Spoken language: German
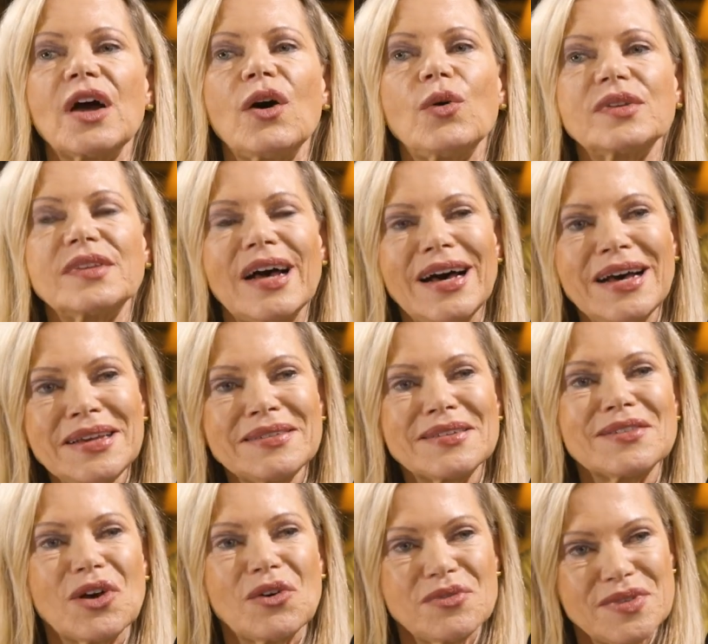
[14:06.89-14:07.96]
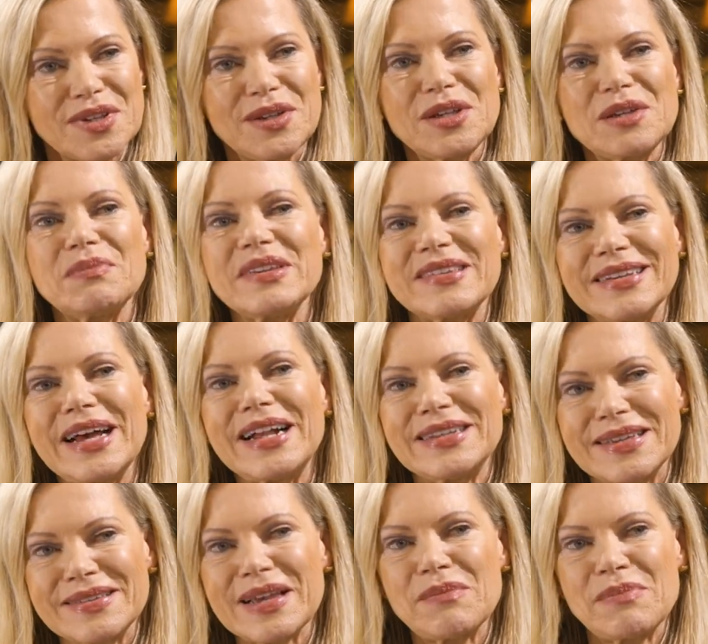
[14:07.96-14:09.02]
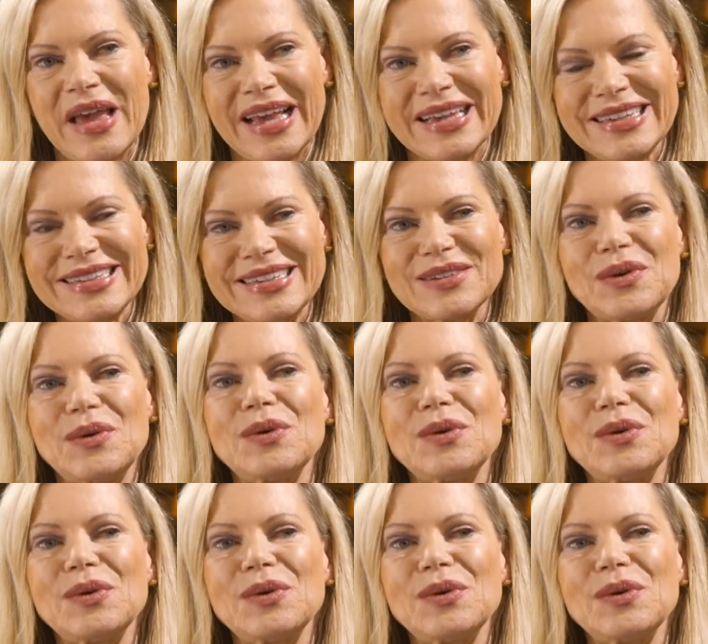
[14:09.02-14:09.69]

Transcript: Auch da ist es offensichtlich ein bisschen altersabhängig.